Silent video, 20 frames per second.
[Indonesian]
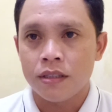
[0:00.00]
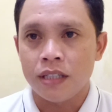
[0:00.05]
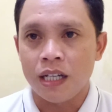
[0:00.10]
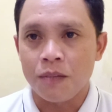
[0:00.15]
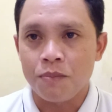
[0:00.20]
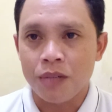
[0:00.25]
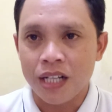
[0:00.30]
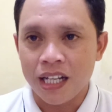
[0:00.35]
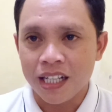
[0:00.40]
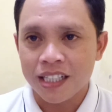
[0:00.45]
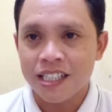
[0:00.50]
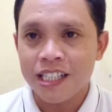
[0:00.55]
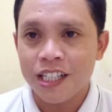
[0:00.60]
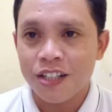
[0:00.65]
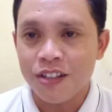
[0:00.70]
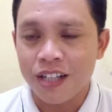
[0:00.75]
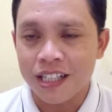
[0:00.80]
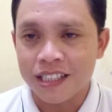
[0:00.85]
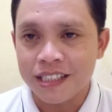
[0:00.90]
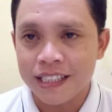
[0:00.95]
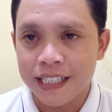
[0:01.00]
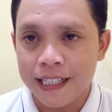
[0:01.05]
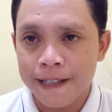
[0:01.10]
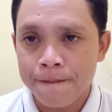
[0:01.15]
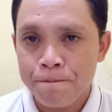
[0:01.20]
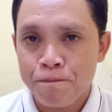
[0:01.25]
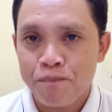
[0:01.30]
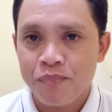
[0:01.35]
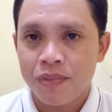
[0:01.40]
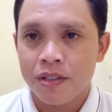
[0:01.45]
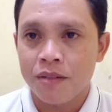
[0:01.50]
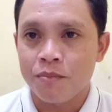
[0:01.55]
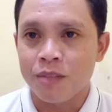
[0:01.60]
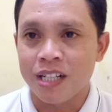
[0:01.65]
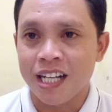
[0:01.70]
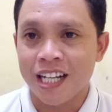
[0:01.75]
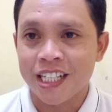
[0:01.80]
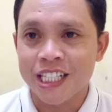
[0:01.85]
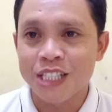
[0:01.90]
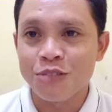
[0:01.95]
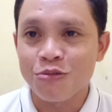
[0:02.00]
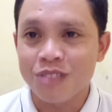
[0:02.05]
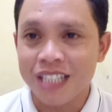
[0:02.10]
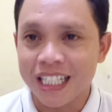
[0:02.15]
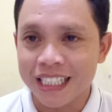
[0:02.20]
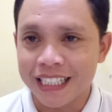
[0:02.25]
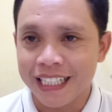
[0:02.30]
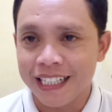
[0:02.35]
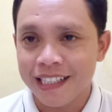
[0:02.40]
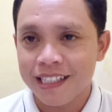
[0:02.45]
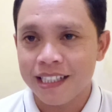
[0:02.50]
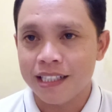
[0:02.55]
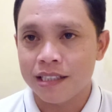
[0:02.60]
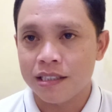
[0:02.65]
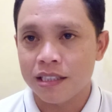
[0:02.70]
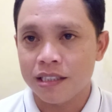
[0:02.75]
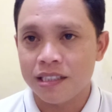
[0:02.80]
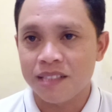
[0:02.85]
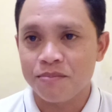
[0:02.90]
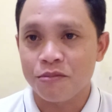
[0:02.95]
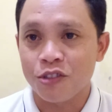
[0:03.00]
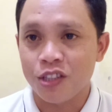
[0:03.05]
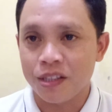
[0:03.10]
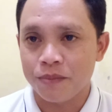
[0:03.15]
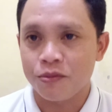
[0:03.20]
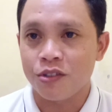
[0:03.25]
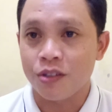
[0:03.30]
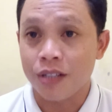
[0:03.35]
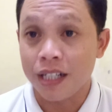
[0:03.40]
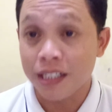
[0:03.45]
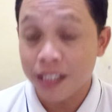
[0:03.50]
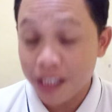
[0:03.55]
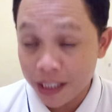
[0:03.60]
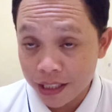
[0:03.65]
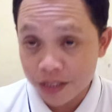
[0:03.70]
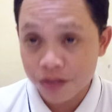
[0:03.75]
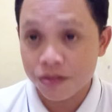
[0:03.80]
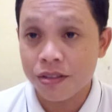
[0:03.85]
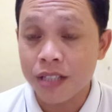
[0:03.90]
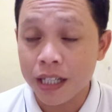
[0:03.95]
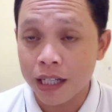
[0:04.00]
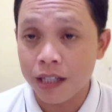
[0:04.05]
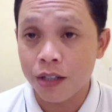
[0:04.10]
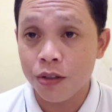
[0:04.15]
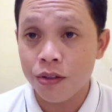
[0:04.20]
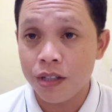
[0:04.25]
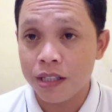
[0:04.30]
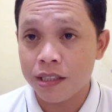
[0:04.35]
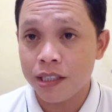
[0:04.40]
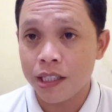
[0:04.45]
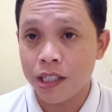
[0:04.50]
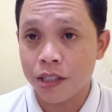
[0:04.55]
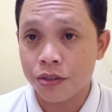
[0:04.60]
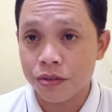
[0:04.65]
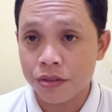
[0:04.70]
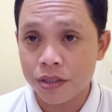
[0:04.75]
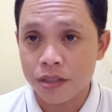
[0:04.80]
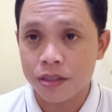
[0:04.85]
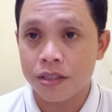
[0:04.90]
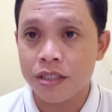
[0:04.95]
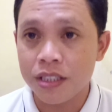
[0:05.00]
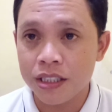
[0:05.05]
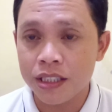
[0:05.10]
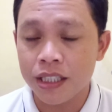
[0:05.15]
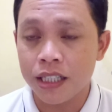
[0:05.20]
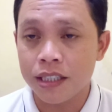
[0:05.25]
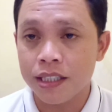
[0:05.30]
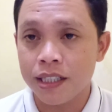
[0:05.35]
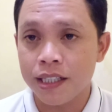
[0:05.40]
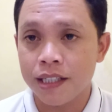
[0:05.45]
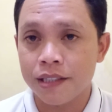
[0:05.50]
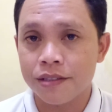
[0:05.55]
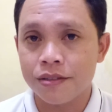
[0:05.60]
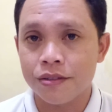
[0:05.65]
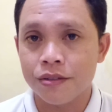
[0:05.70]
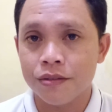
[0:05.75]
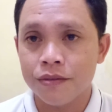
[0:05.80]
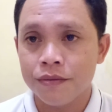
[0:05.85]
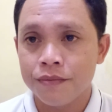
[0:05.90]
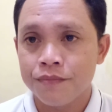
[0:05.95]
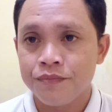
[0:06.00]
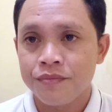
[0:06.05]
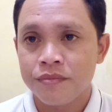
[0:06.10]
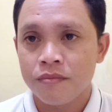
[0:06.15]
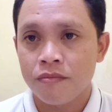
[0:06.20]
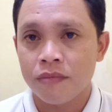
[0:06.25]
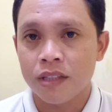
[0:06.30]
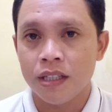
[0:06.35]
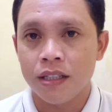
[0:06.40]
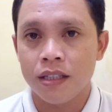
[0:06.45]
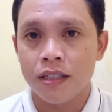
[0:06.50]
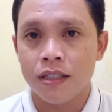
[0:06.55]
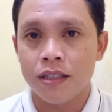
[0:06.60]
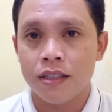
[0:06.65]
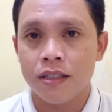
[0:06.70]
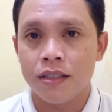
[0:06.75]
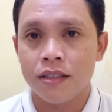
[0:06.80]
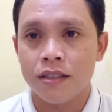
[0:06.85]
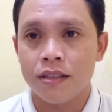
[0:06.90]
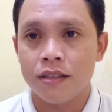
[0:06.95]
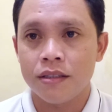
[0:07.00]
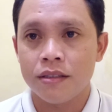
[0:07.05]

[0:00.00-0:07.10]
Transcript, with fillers: apalagi kalau ada penagih hutang ya ada debt anda langsung galau anda langsung sedih anda langsung uh,